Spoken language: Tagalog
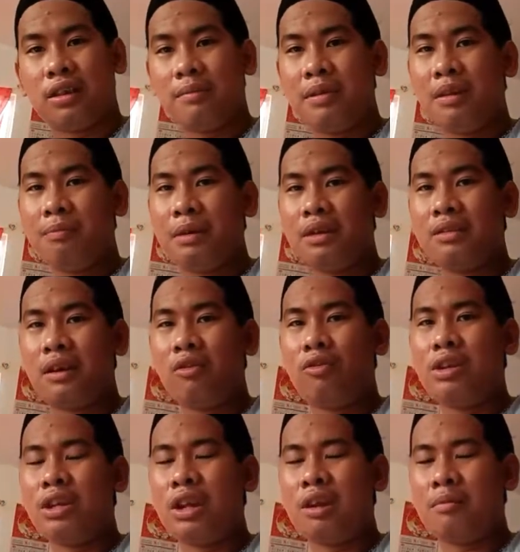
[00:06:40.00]
Sabi ng pinsan
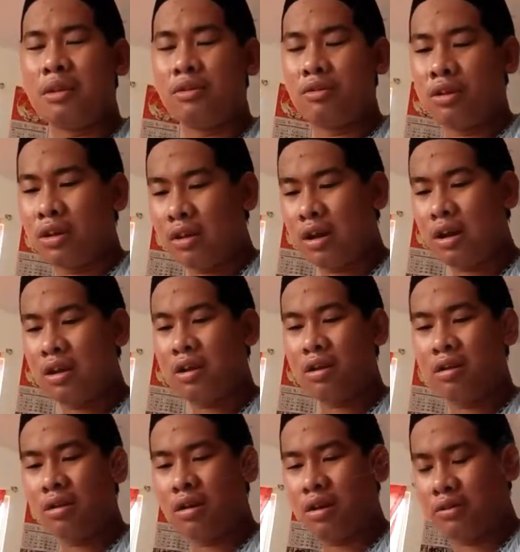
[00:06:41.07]
ko, hindi naman to
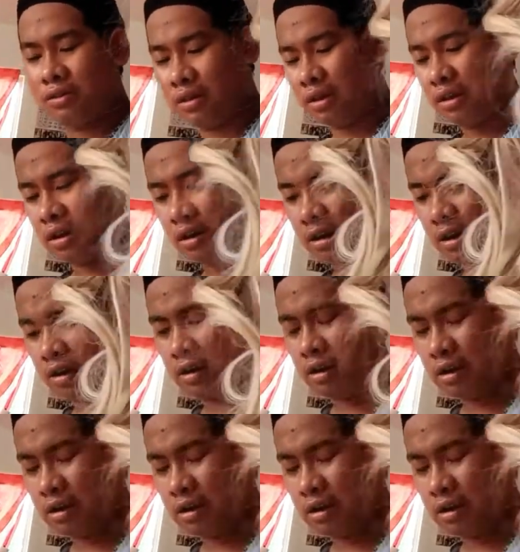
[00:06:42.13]
naglalaga. Ah. Sala.